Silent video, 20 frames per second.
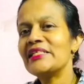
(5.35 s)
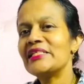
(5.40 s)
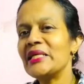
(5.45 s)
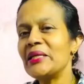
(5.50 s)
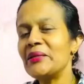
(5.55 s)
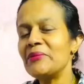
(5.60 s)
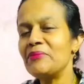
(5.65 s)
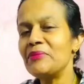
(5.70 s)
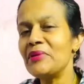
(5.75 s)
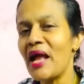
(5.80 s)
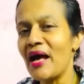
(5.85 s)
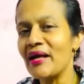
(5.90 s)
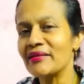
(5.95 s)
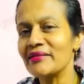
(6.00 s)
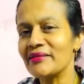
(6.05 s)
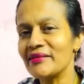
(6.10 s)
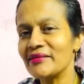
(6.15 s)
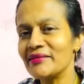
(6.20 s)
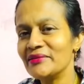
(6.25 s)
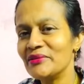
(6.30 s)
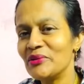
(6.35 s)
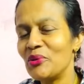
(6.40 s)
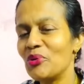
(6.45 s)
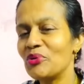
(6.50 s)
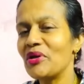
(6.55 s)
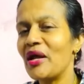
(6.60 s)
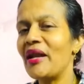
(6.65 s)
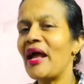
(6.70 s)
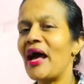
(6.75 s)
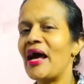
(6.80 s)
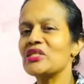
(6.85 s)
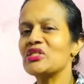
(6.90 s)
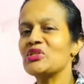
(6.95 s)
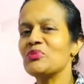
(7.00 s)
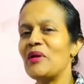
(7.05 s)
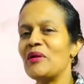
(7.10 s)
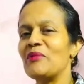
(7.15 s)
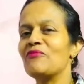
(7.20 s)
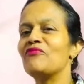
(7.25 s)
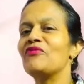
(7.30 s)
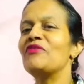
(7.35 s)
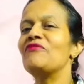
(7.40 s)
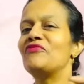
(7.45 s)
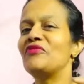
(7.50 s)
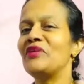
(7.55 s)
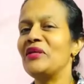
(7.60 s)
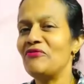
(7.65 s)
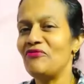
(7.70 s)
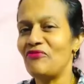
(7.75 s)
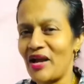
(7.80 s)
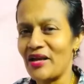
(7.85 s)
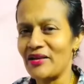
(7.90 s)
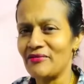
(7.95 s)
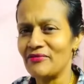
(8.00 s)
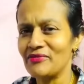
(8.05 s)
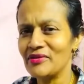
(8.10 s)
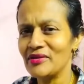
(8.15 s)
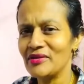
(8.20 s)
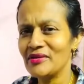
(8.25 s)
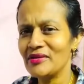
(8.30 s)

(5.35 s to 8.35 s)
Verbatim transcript: শিবনাথ ওনার হাজবেন্ড ফিফটি ফাইভ